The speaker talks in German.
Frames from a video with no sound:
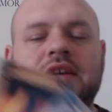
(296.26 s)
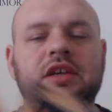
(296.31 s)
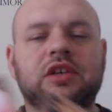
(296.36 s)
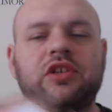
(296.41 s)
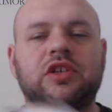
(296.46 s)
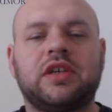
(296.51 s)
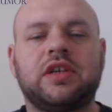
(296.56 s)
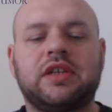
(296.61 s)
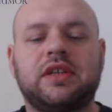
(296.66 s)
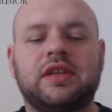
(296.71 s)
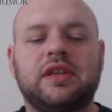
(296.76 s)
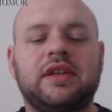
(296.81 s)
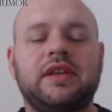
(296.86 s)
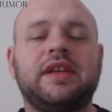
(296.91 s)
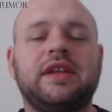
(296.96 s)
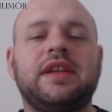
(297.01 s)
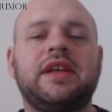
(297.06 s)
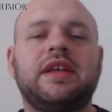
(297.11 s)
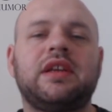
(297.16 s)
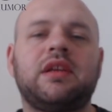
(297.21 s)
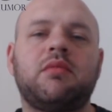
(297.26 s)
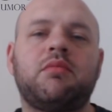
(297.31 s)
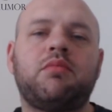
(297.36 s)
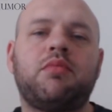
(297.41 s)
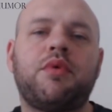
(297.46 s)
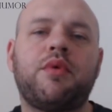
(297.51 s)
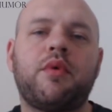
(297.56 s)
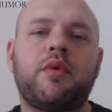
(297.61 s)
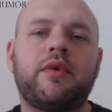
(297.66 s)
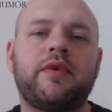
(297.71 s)
Geschichte, die liegt im
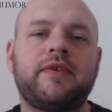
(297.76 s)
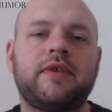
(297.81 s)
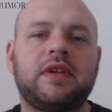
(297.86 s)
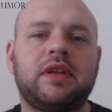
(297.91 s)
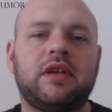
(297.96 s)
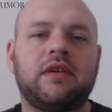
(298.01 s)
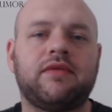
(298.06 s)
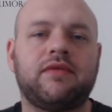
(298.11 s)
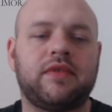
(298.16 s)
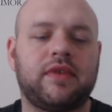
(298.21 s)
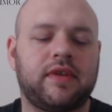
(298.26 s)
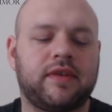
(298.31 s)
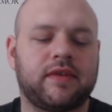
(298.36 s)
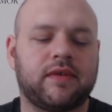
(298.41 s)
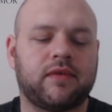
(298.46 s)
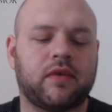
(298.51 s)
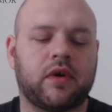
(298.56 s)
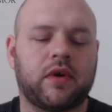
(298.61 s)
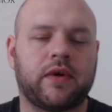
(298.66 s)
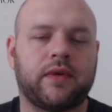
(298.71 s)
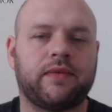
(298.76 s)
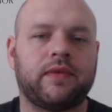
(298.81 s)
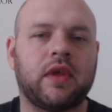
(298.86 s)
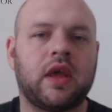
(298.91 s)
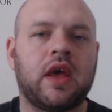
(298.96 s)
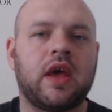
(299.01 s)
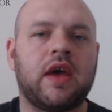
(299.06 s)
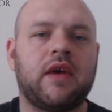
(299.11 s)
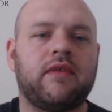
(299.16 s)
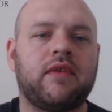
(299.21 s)
Positiven diese Woche.
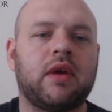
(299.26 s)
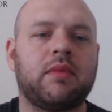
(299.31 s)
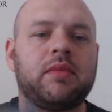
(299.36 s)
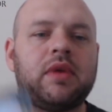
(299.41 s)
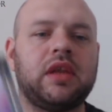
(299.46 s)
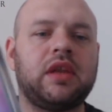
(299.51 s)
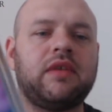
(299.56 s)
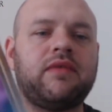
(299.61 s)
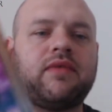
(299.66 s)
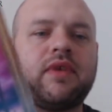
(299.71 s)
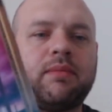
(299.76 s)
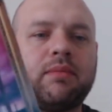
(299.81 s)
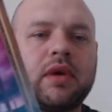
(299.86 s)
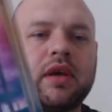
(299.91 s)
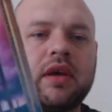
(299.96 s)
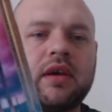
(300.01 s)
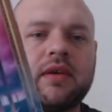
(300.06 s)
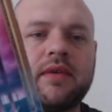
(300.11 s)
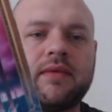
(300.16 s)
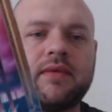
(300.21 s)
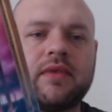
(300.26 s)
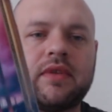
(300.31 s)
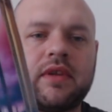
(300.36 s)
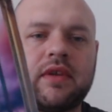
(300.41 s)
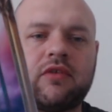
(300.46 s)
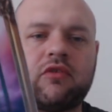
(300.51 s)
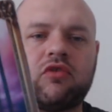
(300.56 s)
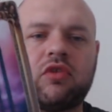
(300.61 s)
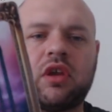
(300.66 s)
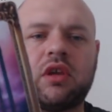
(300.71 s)
Wir haben hier die Fabrik,
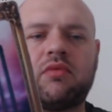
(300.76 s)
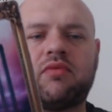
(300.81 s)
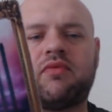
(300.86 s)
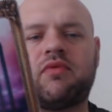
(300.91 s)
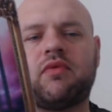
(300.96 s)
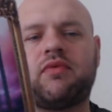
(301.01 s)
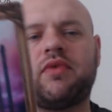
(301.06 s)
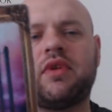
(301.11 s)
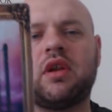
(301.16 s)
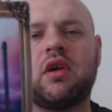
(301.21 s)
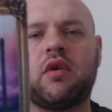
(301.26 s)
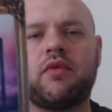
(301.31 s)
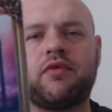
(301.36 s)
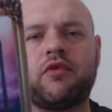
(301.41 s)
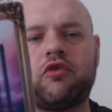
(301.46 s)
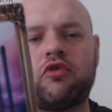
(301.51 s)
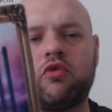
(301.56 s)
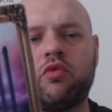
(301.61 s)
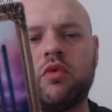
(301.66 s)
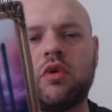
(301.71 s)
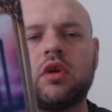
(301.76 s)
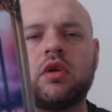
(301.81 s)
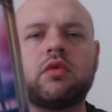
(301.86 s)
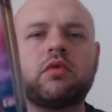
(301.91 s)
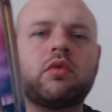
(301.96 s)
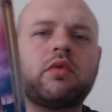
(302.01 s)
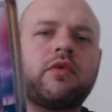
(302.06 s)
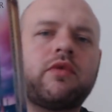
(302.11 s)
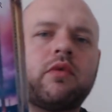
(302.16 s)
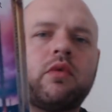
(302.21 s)
das steht für viele auch für Schulen
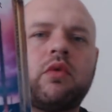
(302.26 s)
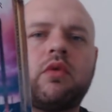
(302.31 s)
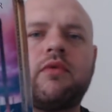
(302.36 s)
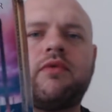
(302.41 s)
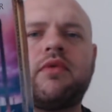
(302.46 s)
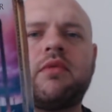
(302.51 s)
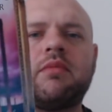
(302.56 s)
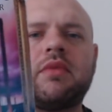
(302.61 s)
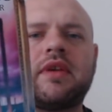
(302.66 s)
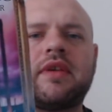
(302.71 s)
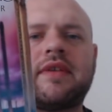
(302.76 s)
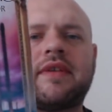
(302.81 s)
und so. Für mich ist